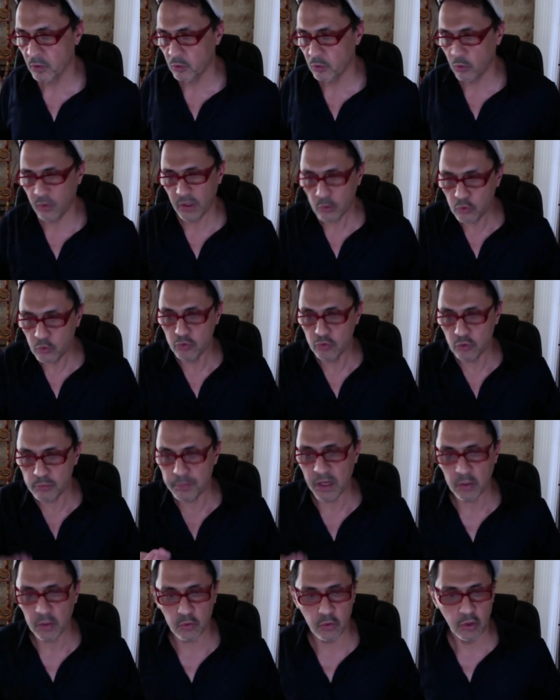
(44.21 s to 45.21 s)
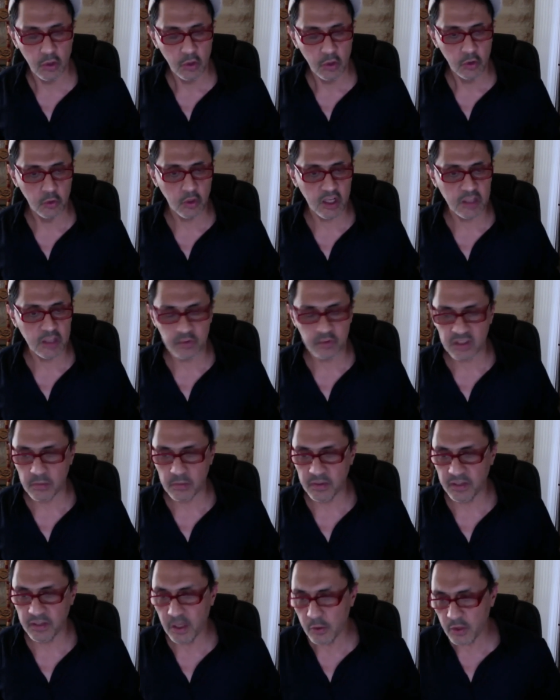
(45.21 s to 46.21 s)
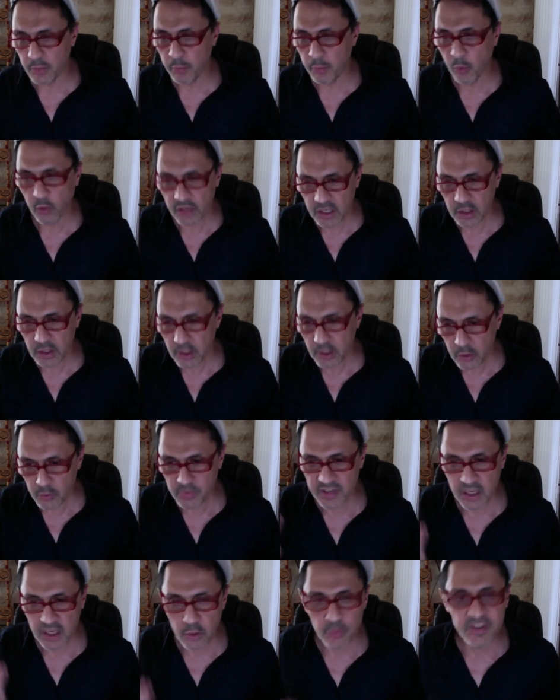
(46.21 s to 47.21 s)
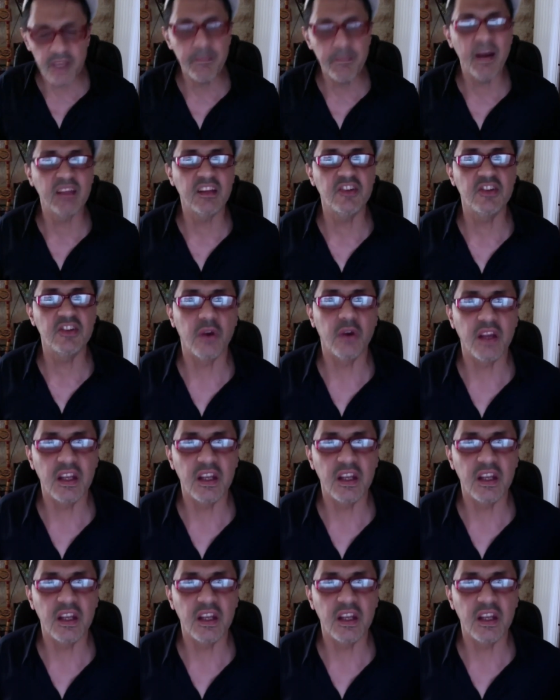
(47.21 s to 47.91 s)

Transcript: Donc, on a tous notre part de, responsabilité. Le dépôt, il, nous est partagé en